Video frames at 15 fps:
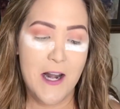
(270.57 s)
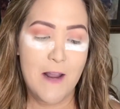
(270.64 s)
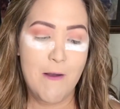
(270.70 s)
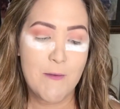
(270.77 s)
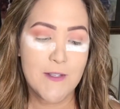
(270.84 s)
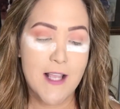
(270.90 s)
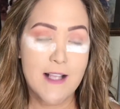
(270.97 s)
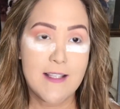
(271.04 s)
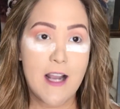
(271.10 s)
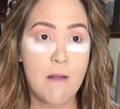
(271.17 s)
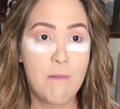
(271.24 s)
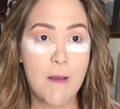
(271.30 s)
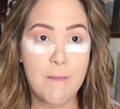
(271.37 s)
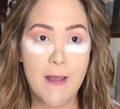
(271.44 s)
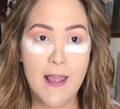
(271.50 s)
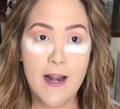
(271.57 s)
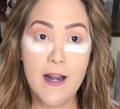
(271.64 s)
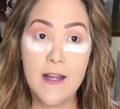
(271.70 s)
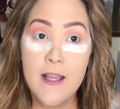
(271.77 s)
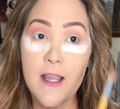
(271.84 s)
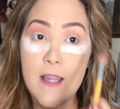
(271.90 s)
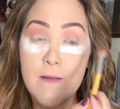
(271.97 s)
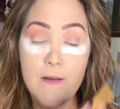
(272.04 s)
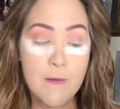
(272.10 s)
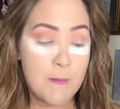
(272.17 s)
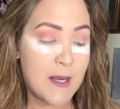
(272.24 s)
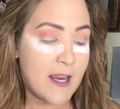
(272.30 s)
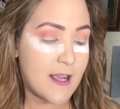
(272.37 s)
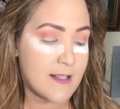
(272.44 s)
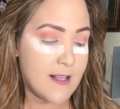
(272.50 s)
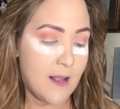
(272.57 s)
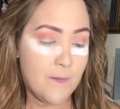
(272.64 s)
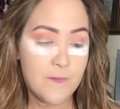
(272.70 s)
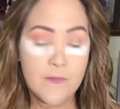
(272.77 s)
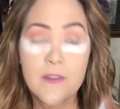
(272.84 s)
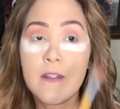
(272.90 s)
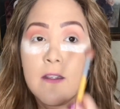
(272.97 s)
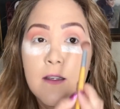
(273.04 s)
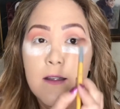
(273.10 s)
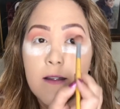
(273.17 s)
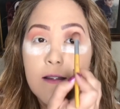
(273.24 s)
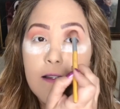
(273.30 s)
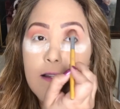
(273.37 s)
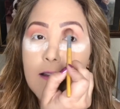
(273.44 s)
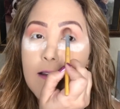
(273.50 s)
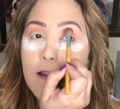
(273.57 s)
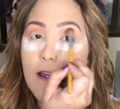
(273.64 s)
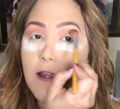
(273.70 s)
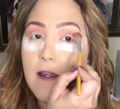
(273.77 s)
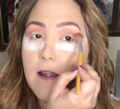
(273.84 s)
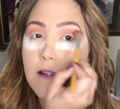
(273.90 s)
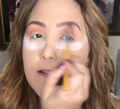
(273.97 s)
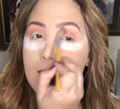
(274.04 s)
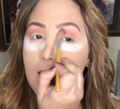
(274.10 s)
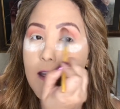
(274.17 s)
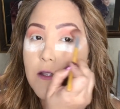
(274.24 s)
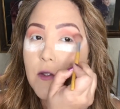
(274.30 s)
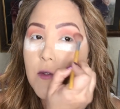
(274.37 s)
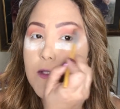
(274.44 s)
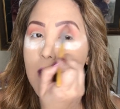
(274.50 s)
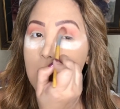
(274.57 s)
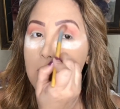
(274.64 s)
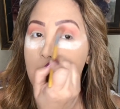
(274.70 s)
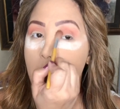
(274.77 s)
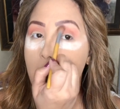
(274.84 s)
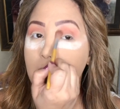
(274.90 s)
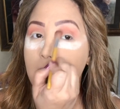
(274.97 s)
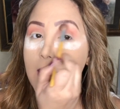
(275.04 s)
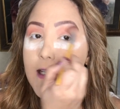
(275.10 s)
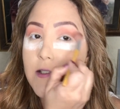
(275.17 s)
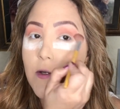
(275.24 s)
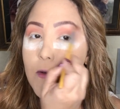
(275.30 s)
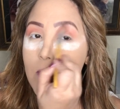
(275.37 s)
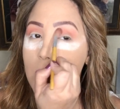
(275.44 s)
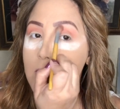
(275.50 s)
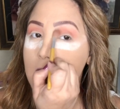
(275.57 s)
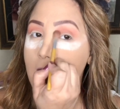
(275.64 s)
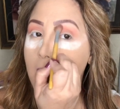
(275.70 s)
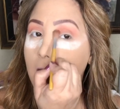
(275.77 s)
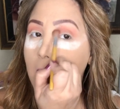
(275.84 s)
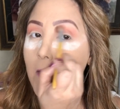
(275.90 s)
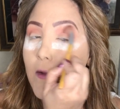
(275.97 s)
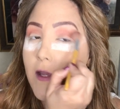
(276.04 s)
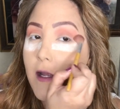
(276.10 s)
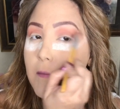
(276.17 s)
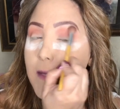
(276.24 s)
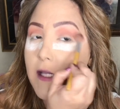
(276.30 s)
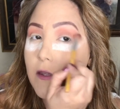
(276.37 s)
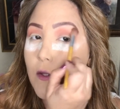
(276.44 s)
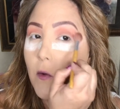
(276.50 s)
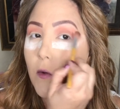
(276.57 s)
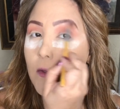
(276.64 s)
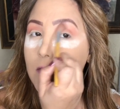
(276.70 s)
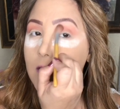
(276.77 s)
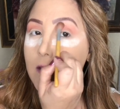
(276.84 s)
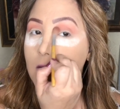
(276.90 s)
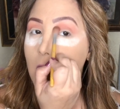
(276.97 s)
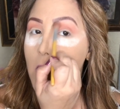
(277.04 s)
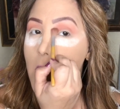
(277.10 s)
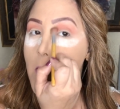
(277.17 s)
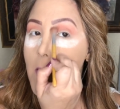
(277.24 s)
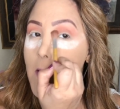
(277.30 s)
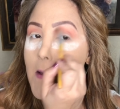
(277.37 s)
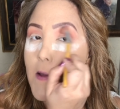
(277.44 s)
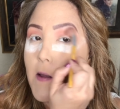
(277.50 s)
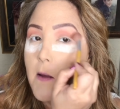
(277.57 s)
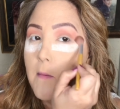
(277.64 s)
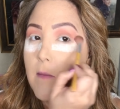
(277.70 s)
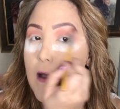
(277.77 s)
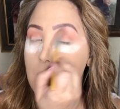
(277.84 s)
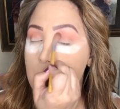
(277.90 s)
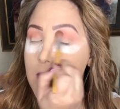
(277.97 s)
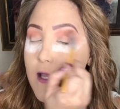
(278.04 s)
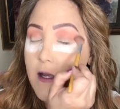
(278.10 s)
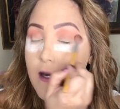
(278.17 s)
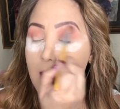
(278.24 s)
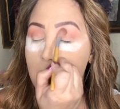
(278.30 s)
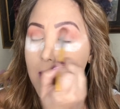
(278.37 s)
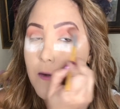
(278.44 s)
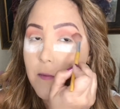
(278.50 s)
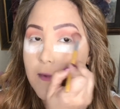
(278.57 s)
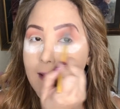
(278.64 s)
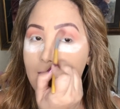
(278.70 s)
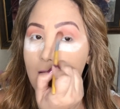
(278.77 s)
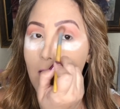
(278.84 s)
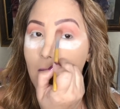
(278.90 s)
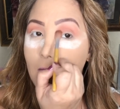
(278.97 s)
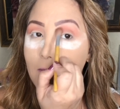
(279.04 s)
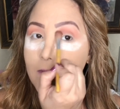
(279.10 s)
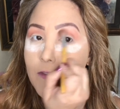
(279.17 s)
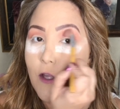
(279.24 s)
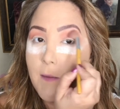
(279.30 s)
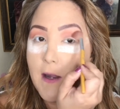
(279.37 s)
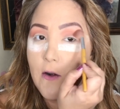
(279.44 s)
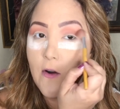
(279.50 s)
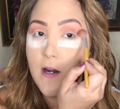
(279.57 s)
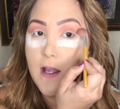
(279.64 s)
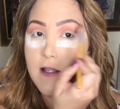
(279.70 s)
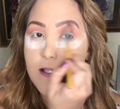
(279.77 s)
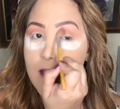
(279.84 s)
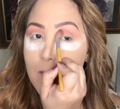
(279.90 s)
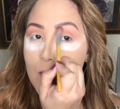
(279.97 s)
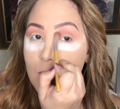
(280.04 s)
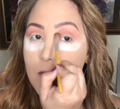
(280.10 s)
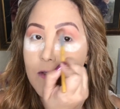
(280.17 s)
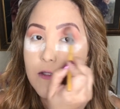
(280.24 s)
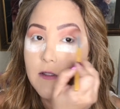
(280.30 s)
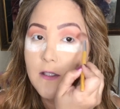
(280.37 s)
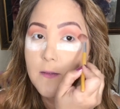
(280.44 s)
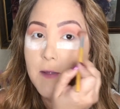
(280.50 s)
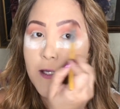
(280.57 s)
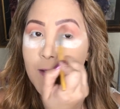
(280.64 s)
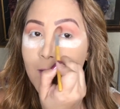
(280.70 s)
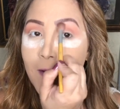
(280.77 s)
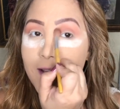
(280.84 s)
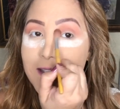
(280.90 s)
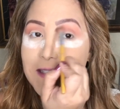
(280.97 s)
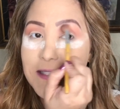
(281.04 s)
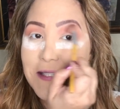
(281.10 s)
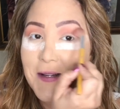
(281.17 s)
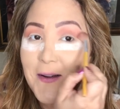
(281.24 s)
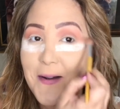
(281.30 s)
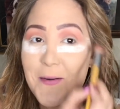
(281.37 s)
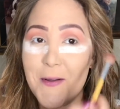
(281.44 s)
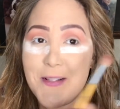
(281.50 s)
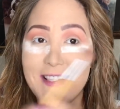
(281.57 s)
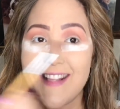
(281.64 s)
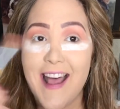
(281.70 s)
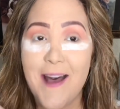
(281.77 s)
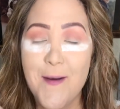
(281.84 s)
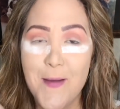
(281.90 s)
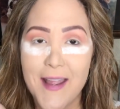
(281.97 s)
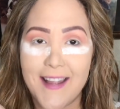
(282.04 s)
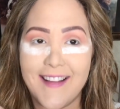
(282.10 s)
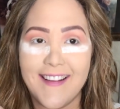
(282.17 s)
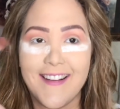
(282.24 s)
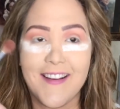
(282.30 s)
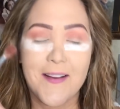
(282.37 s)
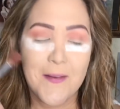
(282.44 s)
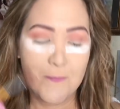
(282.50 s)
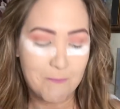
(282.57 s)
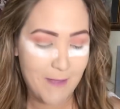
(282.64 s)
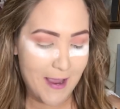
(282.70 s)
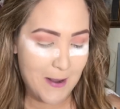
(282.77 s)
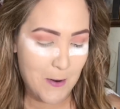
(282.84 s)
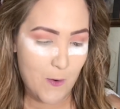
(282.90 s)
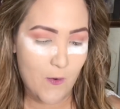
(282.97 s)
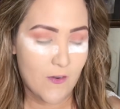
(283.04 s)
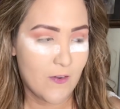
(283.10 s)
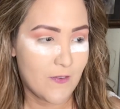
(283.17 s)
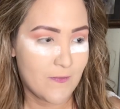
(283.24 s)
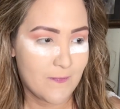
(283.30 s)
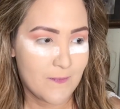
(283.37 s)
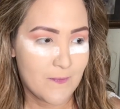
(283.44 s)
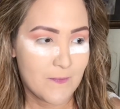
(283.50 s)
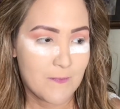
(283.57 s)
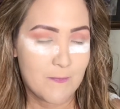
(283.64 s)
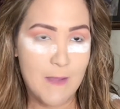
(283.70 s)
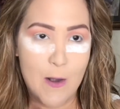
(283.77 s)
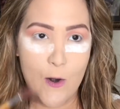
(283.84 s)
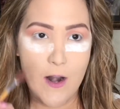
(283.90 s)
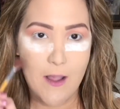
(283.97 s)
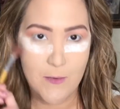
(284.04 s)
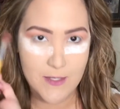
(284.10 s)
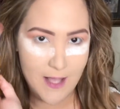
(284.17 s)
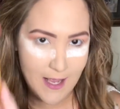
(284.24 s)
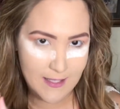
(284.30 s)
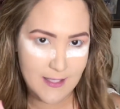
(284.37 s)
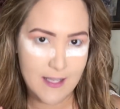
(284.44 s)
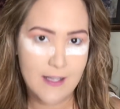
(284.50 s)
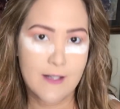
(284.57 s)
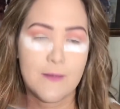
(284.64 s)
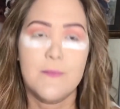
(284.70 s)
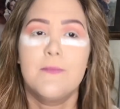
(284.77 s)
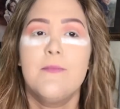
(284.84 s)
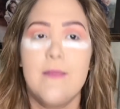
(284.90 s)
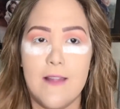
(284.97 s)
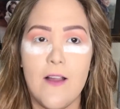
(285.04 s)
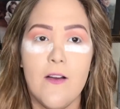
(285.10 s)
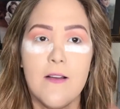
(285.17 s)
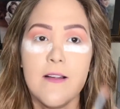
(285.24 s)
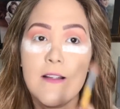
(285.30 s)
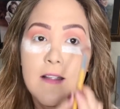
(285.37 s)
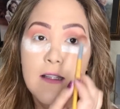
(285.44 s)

Le vamos a decir al papá de la niña que vive en mi casa. Este, que tú siempre, ay, quieres conocerlo y el mitote y todo. Vamos a grabar un video. Todavía no le decimos cuando estés viendo esto, él no sabe. Pero, pero le vamos a decir, ¿no?